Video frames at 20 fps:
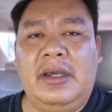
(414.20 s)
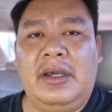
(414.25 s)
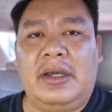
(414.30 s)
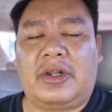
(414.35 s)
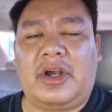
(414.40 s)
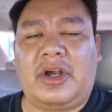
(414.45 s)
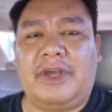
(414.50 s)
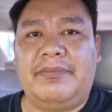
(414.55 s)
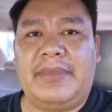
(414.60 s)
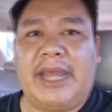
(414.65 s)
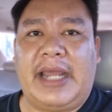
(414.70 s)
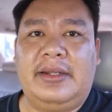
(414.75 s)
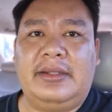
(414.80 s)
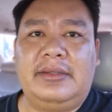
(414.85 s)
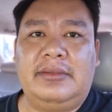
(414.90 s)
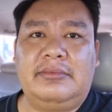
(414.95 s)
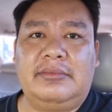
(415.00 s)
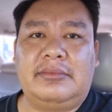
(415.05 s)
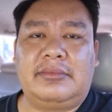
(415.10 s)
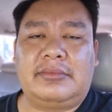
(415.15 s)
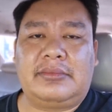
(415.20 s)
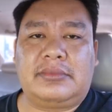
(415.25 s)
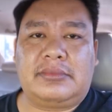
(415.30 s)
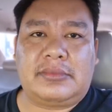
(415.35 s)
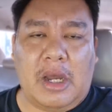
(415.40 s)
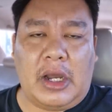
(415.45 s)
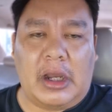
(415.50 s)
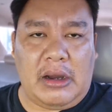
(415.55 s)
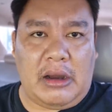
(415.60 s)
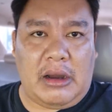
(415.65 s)
รอบนั้น
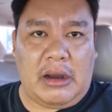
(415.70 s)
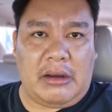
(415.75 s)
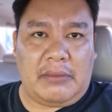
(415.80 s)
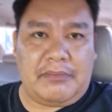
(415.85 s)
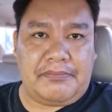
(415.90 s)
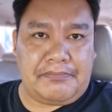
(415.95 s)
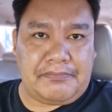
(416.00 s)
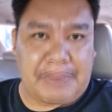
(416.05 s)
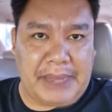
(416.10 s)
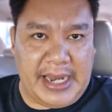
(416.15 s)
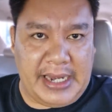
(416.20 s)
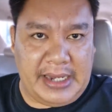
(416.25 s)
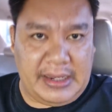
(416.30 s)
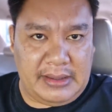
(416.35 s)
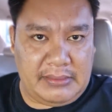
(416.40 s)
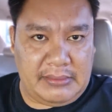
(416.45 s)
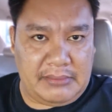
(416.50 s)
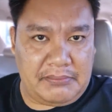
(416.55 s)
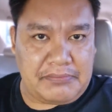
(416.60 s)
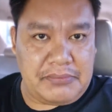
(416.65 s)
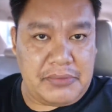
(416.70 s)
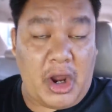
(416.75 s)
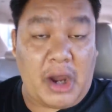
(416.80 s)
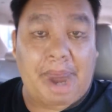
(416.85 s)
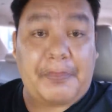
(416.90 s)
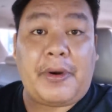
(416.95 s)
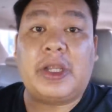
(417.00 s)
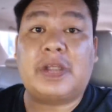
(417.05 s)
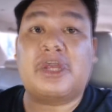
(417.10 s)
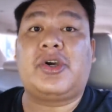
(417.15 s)
ก็เป็นน
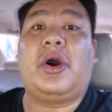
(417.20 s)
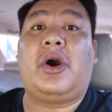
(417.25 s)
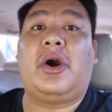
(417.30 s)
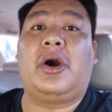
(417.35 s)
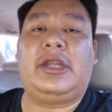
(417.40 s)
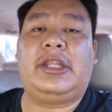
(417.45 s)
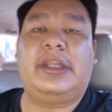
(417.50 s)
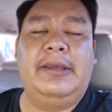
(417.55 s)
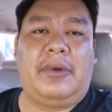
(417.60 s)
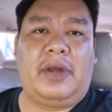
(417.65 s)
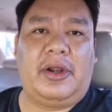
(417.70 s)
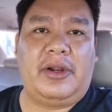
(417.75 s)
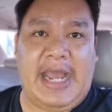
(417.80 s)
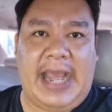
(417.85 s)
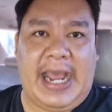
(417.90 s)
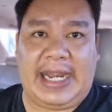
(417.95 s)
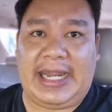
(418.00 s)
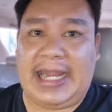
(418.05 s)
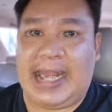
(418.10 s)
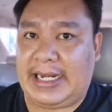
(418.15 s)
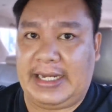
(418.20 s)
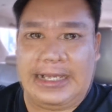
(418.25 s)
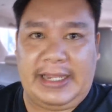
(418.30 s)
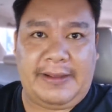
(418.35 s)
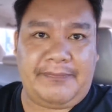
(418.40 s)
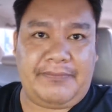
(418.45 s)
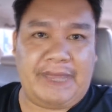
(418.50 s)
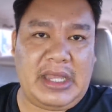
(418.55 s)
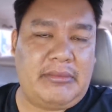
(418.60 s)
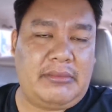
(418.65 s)
ปชที่บริหารหลักเลย
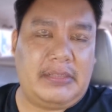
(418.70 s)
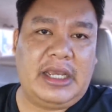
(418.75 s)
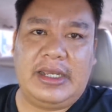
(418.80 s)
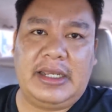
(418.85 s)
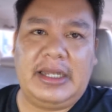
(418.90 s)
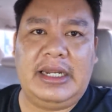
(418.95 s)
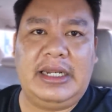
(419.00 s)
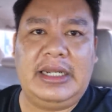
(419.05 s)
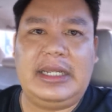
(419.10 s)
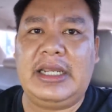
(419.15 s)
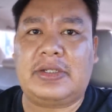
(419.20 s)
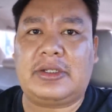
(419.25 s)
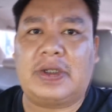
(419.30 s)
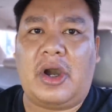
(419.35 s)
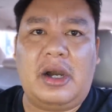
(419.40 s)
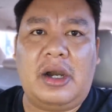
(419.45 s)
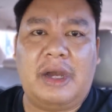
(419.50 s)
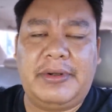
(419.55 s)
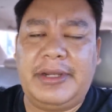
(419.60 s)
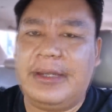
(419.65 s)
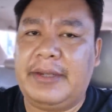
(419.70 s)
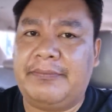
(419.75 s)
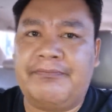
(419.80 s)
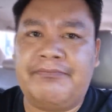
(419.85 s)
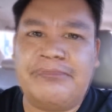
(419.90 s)
เรื่องเงินเรื่องทองเรื่อง